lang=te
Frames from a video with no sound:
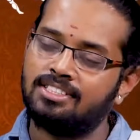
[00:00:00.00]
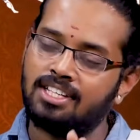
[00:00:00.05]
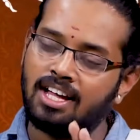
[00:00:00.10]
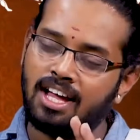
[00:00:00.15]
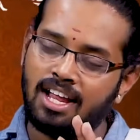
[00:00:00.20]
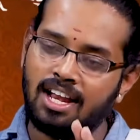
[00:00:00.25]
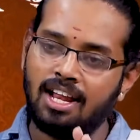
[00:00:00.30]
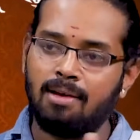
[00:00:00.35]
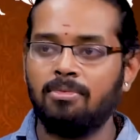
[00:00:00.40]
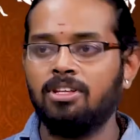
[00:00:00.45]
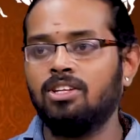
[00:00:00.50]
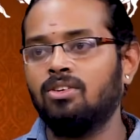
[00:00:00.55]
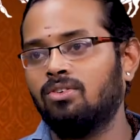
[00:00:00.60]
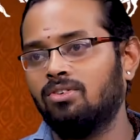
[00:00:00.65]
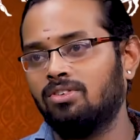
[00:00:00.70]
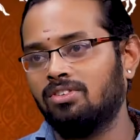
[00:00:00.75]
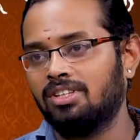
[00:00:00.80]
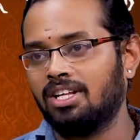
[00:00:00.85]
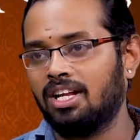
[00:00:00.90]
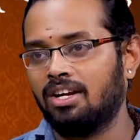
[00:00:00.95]
చాలామందికి
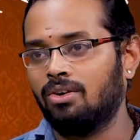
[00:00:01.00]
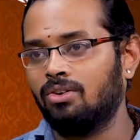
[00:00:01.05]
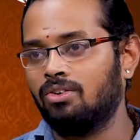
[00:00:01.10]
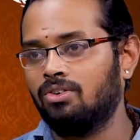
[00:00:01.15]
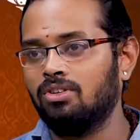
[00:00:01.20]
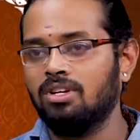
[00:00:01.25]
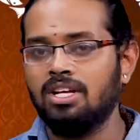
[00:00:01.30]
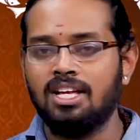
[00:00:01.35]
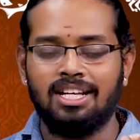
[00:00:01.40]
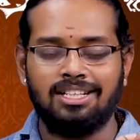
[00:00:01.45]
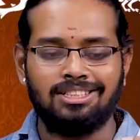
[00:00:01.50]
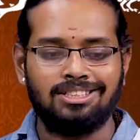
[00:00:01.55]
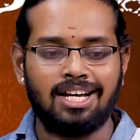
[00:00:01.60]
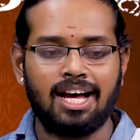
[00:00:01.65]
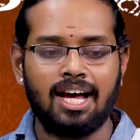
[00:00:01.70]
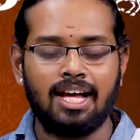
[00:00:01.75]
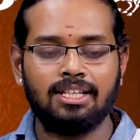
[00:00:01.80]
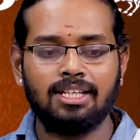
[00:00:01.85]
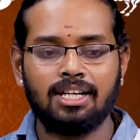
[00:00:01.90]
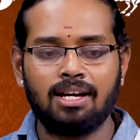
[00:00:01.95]
ఉంటుంది ఆ డౌట్
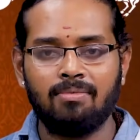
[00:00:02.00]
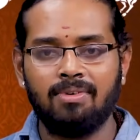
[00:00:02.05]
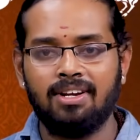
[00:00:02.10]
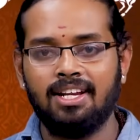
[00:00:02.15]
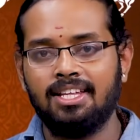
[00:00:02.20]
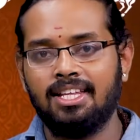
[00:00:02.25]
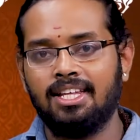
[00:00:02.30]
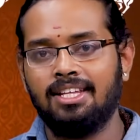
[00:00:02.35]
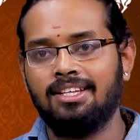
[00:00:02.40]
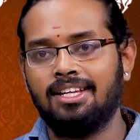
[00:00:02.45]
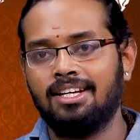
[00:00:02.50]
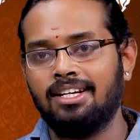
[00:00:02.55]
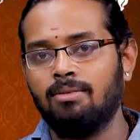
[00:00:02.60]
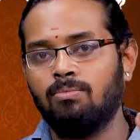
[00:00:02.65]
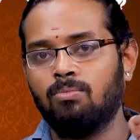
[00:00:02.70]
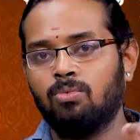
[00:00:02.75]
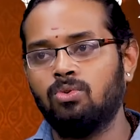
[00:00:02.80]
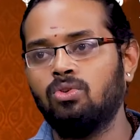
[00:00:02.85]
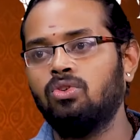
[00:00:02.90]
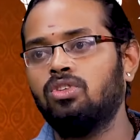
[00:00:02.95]
జాతకం అనేది ఏంటంటే
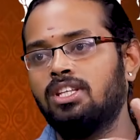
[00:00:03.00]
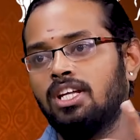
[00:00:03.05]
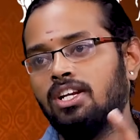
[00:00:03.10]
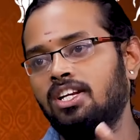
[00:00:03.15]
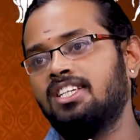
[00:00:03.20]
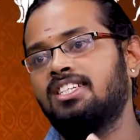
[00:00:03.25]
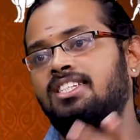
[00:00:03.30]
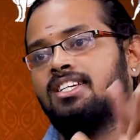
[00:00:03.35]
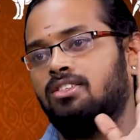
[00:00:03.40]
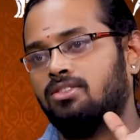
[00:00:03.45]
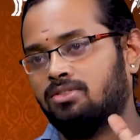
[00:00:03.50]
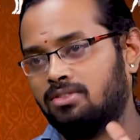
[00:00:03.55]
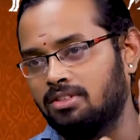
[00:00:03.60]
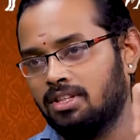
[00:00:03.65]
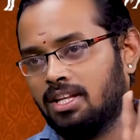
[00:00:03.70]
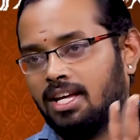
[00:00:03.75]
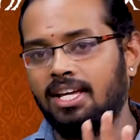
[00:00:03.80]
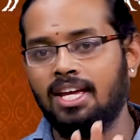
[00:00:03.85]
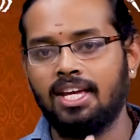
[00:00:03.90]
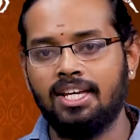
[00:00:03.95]
ముందు
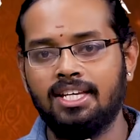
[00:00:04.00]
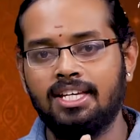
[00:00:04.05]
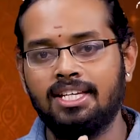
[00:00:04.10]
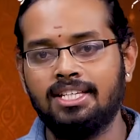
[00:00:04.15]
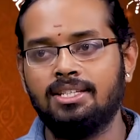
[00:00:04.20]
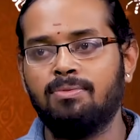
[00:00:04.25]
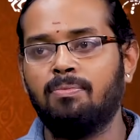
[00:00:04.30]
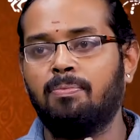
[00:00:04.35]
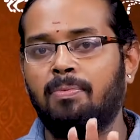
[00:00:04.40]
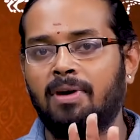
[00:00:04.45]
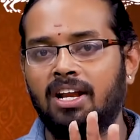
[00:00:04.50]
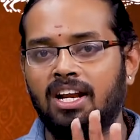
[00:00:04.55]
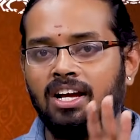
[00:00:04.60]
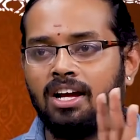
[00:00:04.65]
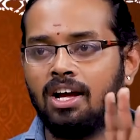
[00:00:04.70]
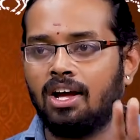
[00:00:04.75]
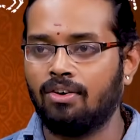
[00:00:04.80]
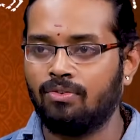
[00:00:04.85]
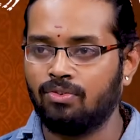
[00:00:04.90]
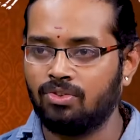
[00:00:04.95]
తెలియజేస్తుంది అయ్యా ఈ
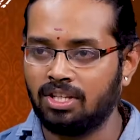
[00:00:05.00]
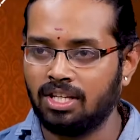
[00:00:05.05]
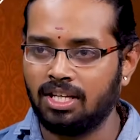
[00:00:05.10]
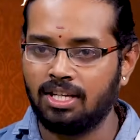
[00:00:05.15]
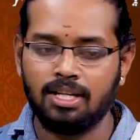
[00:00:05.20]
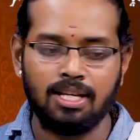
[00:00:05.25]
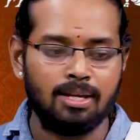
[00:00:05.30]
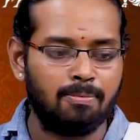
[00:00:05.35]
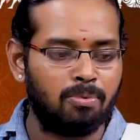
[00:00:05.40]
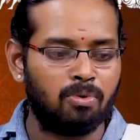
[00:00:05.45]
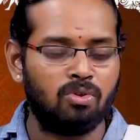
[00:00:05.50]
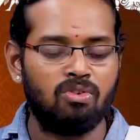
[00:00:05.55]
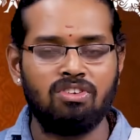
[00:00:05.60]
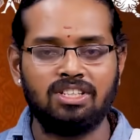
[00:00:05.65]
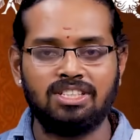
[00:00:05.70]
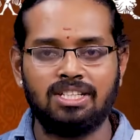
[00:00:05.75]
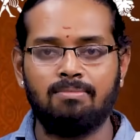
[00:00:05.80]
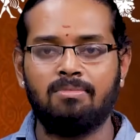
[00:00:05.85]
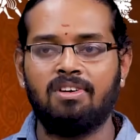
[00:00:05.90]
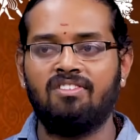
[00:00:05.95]
పరంగా ఉంది నీ
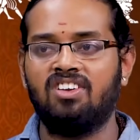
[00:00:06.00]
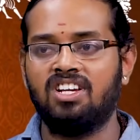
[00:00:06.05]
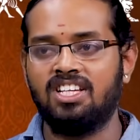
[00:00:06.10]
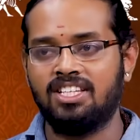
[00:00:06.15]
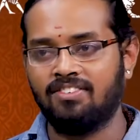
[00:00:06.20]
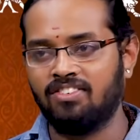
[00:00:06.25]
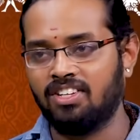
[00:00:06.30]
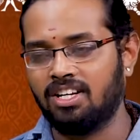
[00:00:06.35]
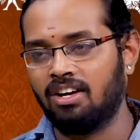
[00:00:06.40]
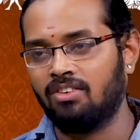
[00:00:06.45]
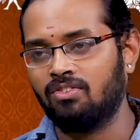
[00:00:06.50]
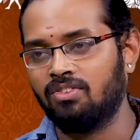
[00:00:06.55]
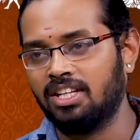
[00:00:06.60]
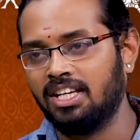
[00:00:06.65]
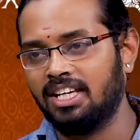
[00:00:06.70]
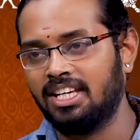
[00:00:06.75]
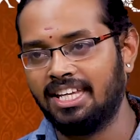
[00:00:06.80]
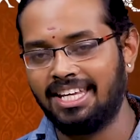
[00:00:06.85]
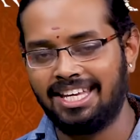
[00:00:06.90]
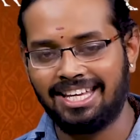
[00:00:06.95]
పూర్వజన్మ ఫలితం ఇలా
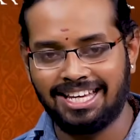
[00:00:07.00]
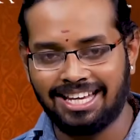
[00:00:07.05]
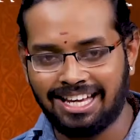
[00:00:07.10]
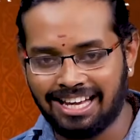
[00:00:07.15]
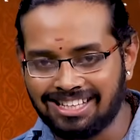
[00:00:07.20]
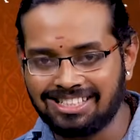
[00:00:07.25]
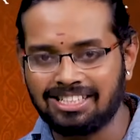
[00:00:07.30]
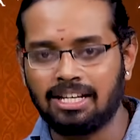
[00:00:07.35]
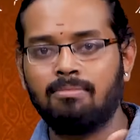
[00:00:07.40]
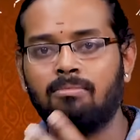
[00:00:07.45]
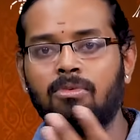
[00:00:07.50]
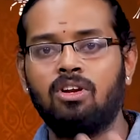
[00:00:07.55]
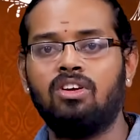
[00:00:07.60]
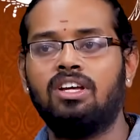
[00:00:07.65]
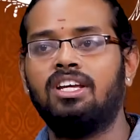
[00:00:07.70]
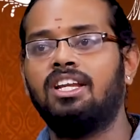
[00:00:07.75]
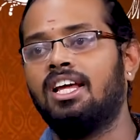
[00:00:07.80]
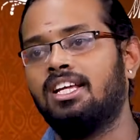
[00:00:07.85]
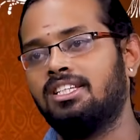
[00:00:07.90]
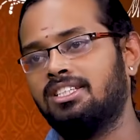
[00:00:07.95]
ఉంది నీ ఇహ
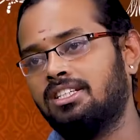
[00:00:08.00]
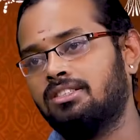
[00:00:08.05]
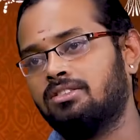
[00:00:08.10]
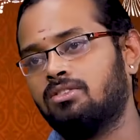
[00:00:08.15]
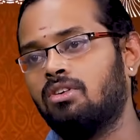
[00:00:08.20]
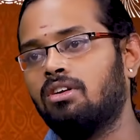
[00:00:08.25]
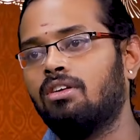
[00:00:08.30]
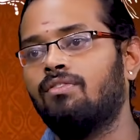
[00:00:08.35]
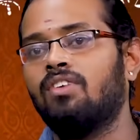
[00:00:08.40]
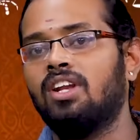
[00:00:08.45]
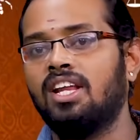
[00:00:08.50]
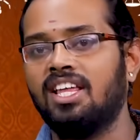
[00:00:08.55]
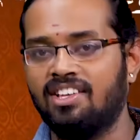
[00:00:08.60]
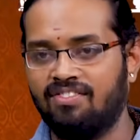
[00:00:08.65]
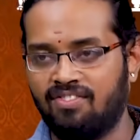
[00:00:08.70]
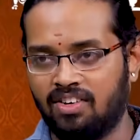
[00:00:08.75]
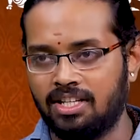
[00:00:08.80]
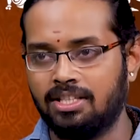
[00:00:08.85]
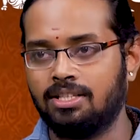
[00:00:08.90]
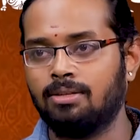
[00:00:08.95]
జన్మలో ఇలా చేసుకోవడం వల్ల
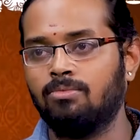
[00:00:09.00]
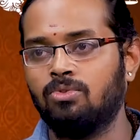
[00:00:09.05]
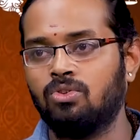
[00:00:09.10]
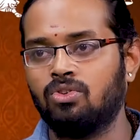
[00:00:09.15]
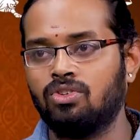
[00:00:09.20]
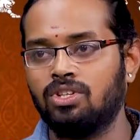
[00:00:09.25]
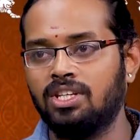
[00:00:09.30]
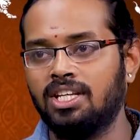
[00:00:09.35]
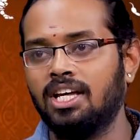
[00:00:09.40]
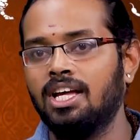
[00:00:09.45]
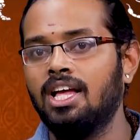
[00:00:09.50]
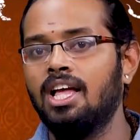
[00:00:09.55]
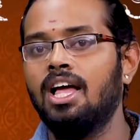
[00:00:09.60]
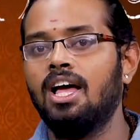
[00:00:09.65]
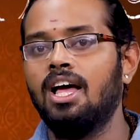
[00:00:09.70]
ఈ ఫలితం ఉంటుంది